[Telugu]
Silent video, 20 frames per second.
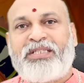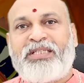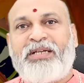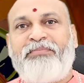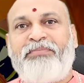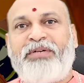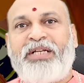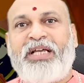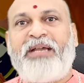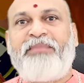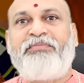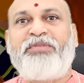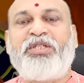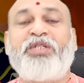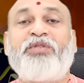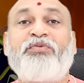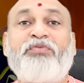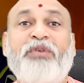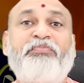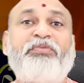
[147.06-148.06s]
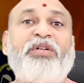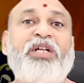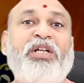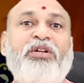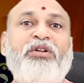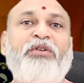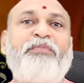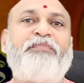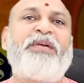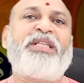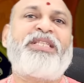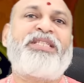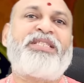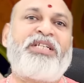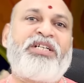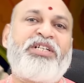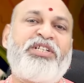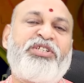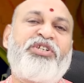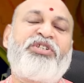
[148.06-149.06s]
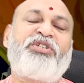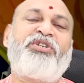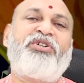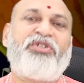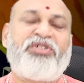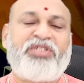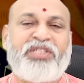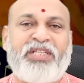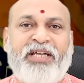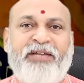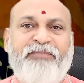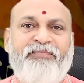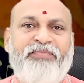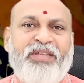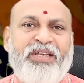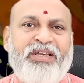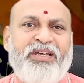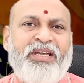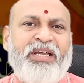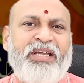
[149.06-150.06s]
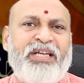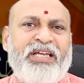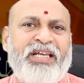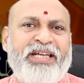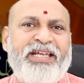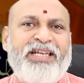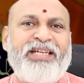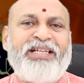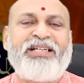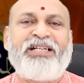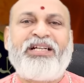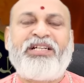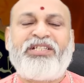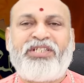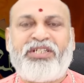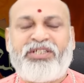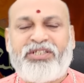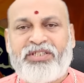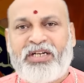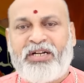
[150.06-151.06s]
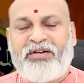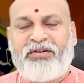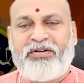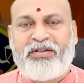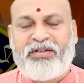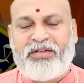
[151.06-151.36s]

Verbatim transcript: సమ్ టైమ్స్ స్వప్నంలో పచ్చటి చెట్లు వస్తాయి గ్రీన్ కలర్ చెట్స్ రా